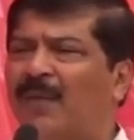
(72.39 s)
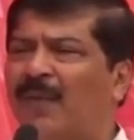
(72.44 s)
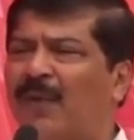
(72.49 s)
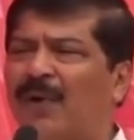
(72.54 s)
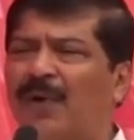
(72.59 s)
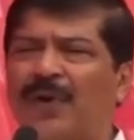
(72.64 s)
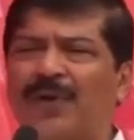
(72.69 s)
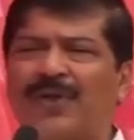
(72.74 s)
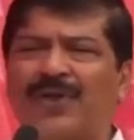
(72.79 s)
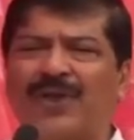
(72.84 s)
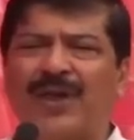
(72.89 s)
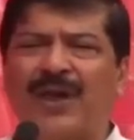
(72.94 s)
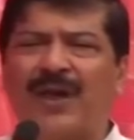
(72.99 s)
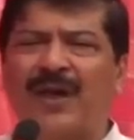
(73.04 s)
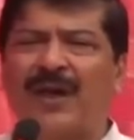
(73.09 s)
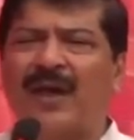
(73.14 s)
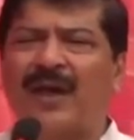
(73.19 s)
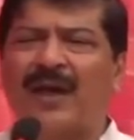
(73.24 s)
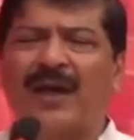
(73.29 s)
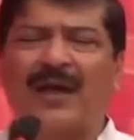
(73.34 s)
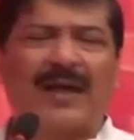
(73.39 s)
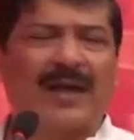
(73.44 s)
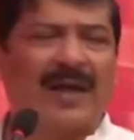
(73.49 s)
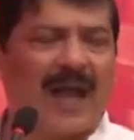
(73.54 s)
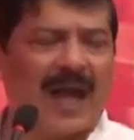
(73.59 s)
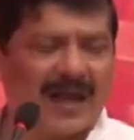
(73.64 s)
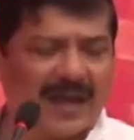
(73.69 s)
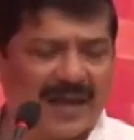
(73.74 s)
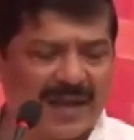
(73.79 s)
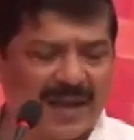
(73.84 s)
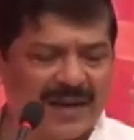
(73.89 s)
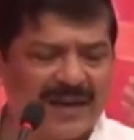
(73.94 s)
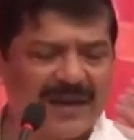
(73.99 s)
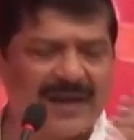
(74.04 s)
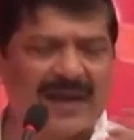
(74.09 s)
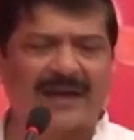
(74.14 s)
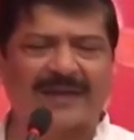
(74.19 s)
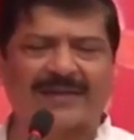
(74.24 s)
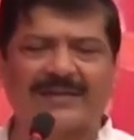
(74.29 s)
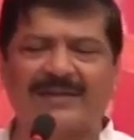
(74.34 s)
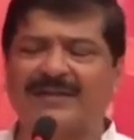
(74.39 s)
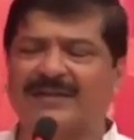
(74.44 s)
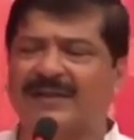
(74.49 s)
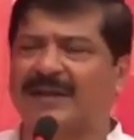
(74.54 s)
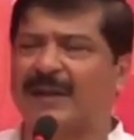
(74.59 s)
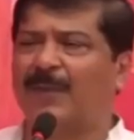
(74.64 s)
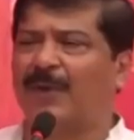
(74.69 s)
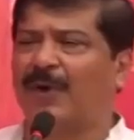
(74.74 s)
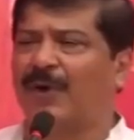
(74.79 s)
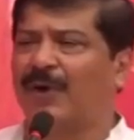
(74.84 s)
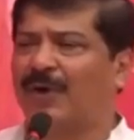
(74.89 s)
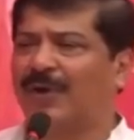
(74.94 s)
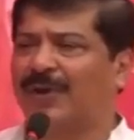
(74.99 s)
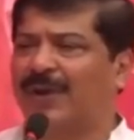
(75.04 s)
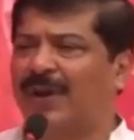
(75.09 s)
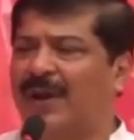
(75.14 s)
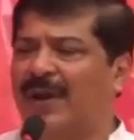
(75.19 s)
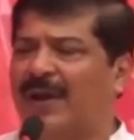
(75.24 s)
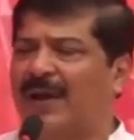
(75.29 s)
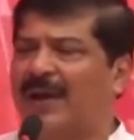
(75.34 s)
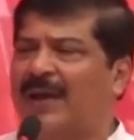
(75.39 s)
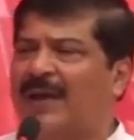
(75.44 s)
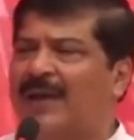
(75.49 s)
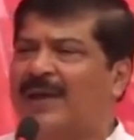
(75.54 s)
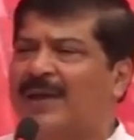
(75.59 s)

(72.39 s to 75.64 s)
মূল হচ্ছে কাকে নিয়ে আসেন সেটা বড় কথা না